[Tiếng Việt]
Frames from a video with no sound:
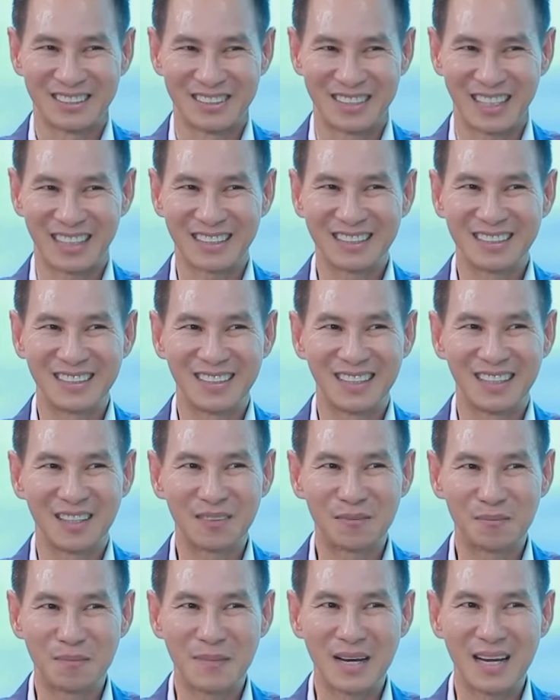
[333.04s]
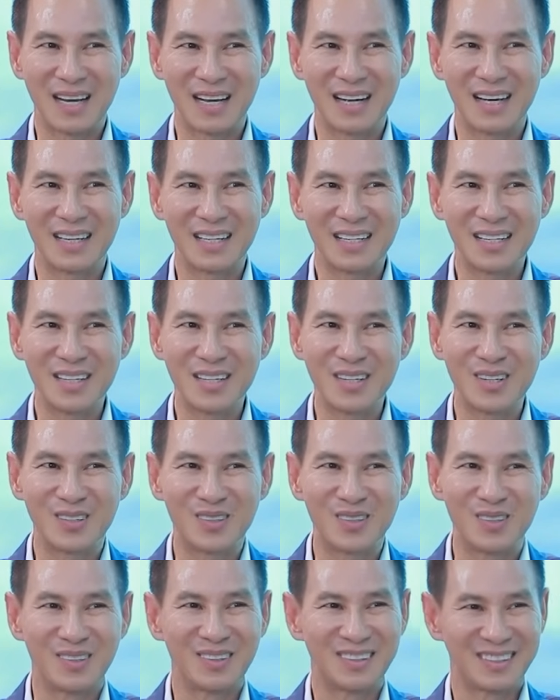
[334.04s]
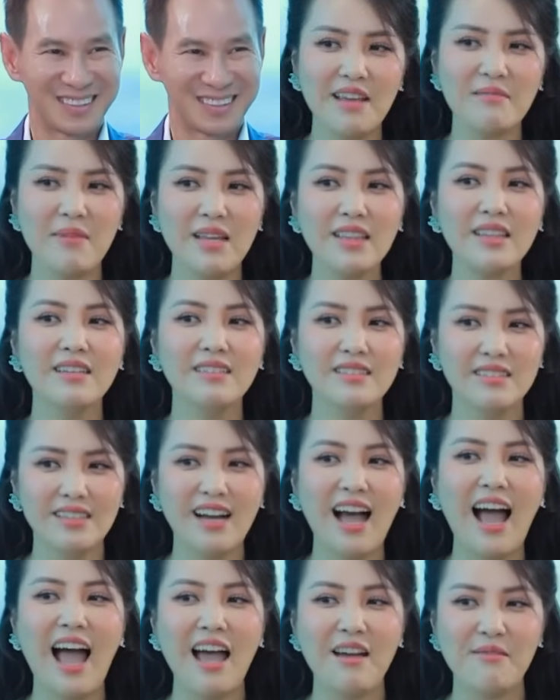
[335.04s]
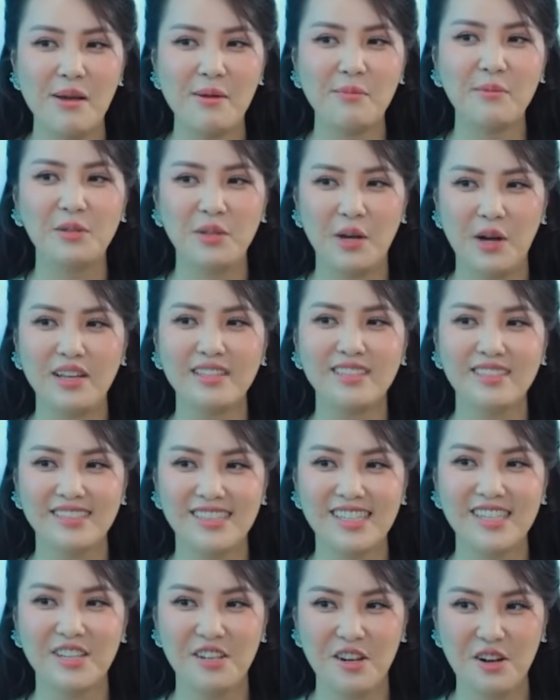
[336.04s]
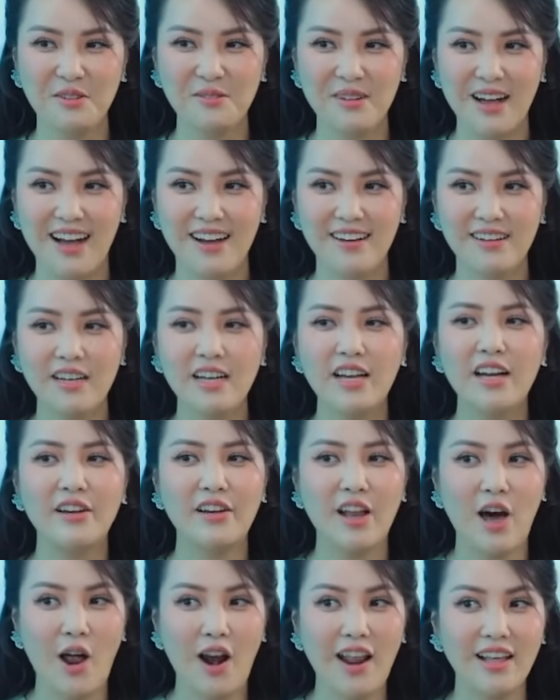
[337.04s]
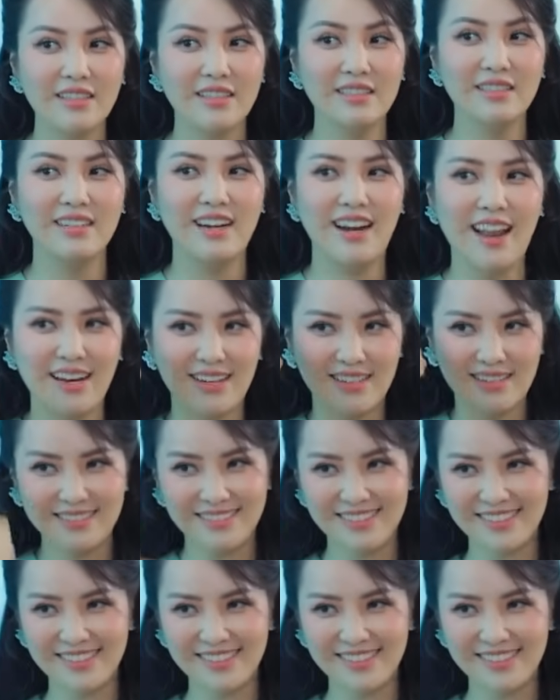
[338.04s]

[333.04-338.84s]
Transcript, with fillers: chẳng được mẹ yêu anh biết từ thứ hai mà em muốn nói là từ gì rồi đúng không ạ đó là từ lật